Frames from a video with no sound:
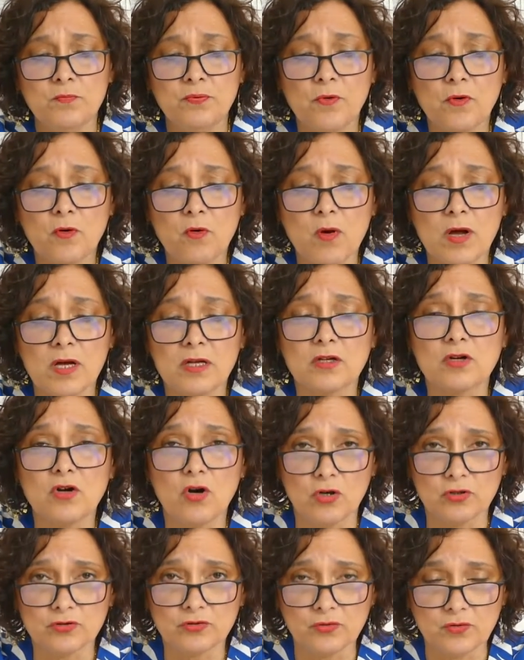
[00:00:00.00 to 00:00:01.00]
Pourquoi
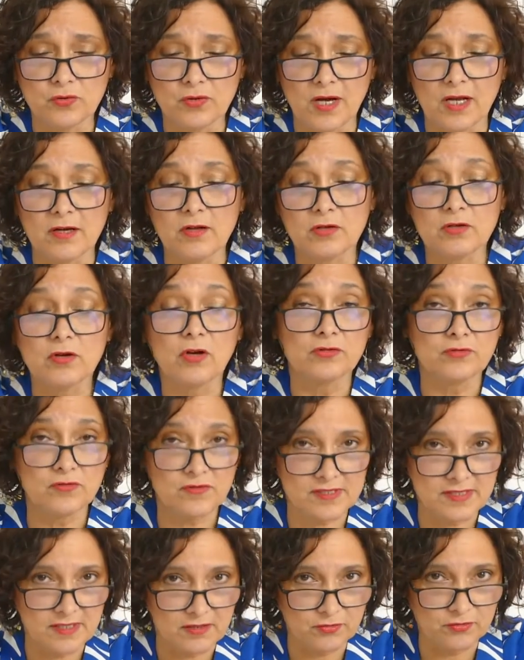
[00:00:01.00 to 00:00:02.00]
Gordo Alors Gordo,
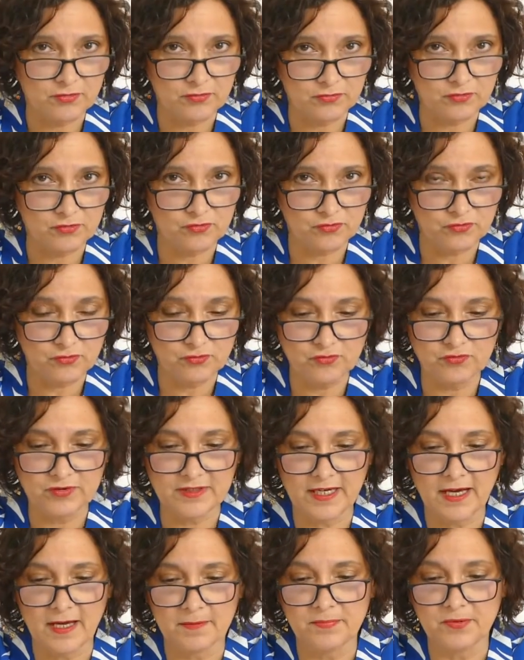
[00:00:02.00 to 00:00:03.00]
c'est le nom du,
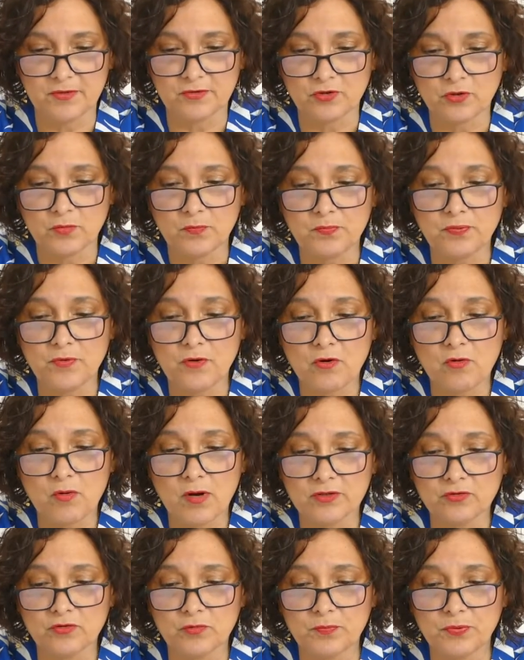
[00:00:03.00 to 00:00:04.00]
thérapeute.
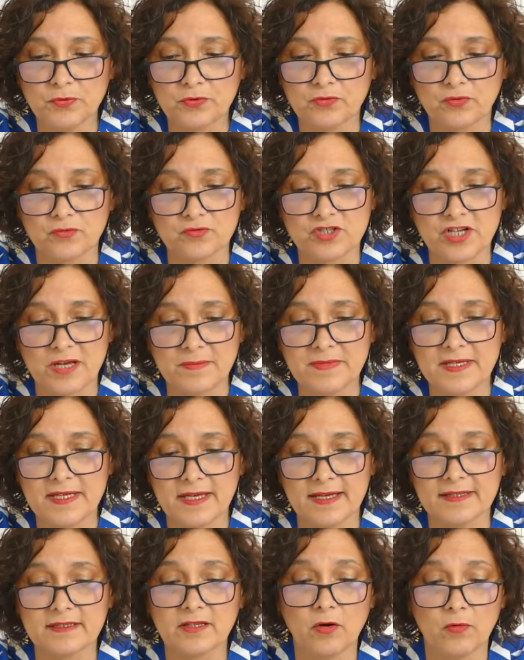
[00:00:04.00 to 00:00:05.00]
Pourquoi ne peut-on jamais
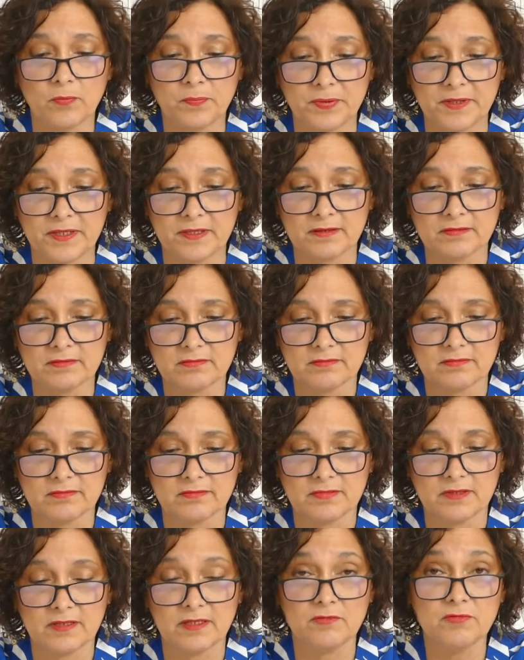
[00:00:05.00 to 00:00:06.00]
être en paix
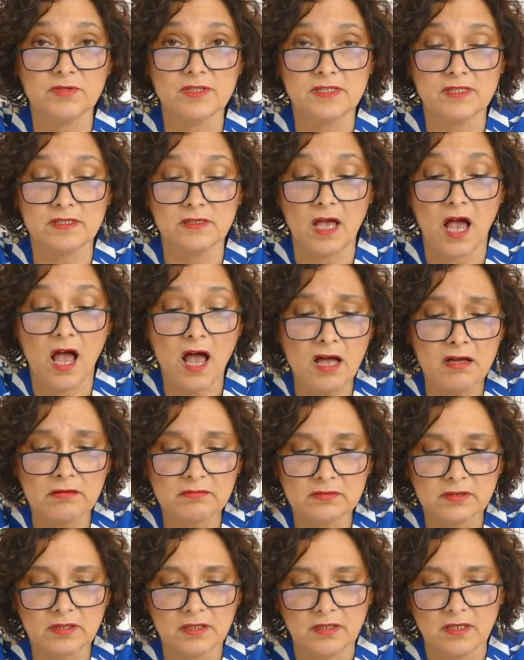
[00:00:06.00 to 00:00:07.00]
Et lui dit, hein
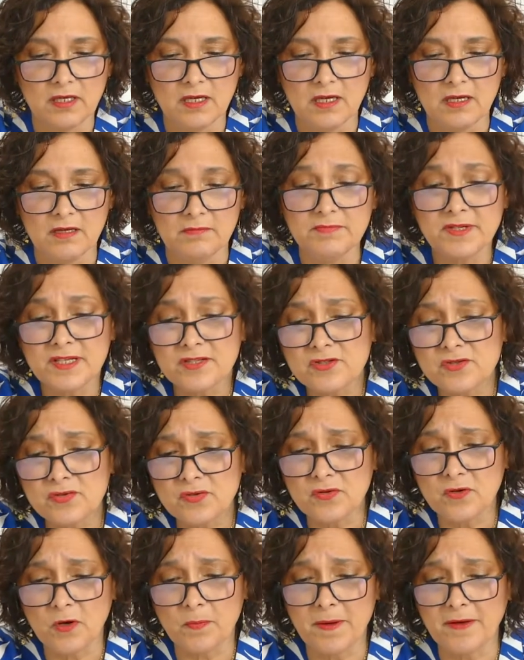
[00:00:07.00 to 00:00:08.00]
Bien
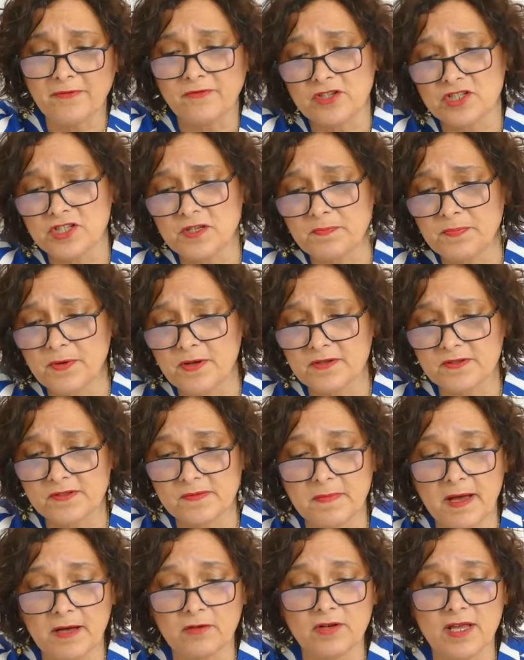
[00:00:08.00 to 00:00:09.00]
sûr, parfois j'y pense,
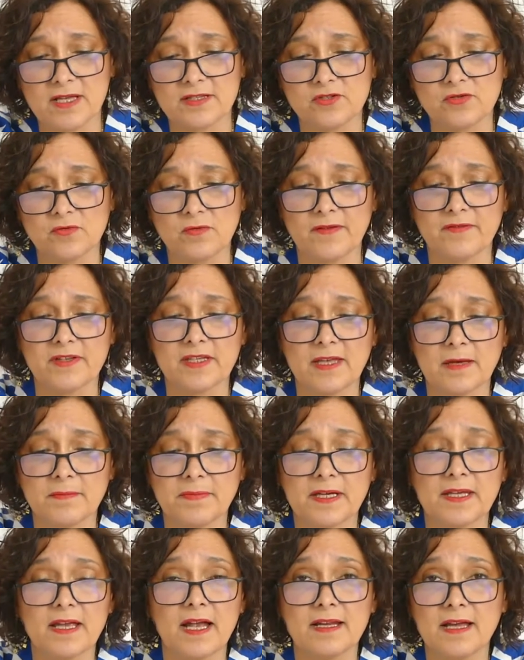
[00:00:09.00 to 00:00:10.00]
ma relation avec
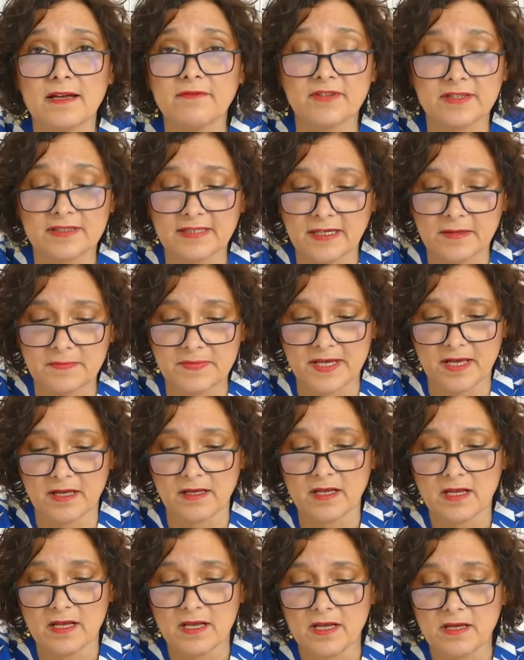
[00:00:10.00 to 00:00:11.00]
Gabriella va très bien,
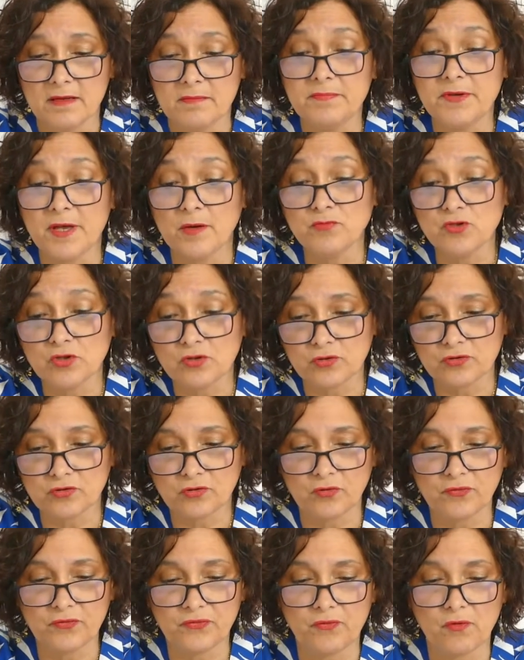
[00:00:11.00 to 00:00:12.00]
bien mieux
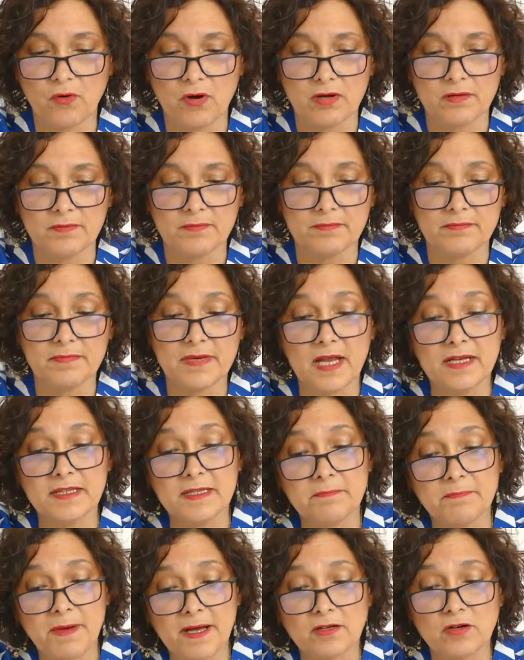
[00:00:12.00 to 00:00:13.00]
qu'autrefois, mais elle
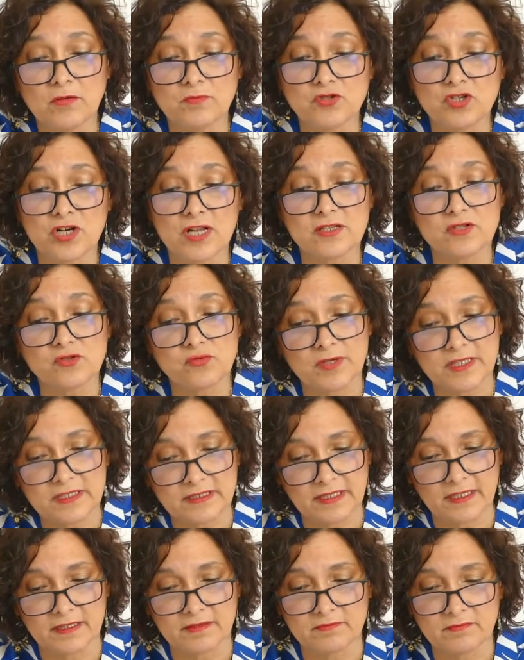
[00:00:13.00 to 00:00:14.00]
n'est pas comme je la
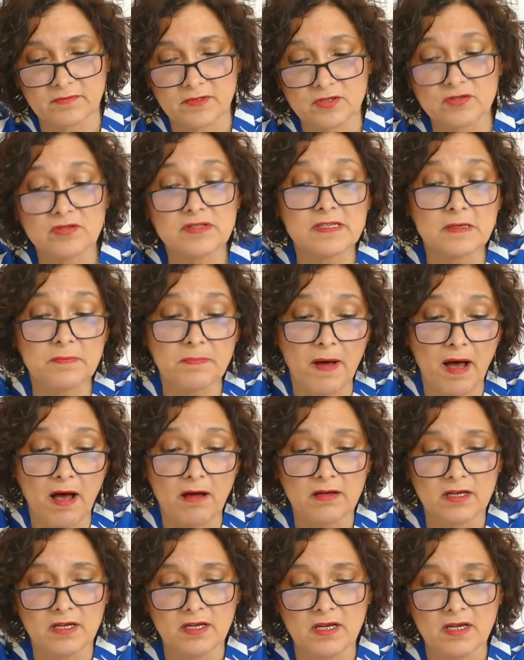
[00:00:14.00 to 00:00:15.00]
souhaiterais, je ne sais
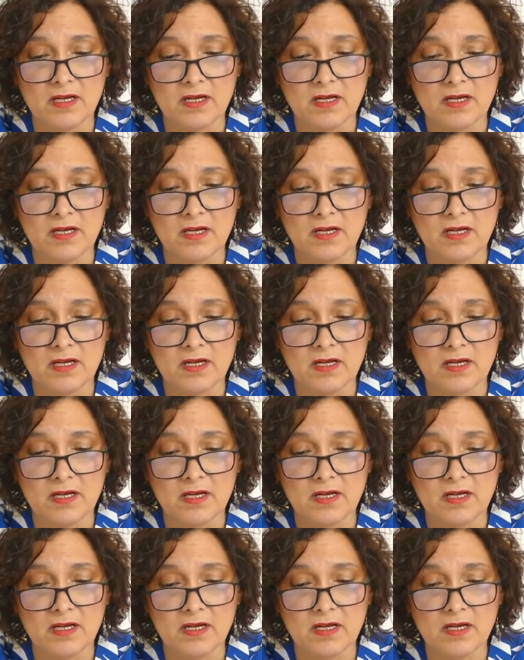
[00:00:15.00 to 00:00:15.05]
pas.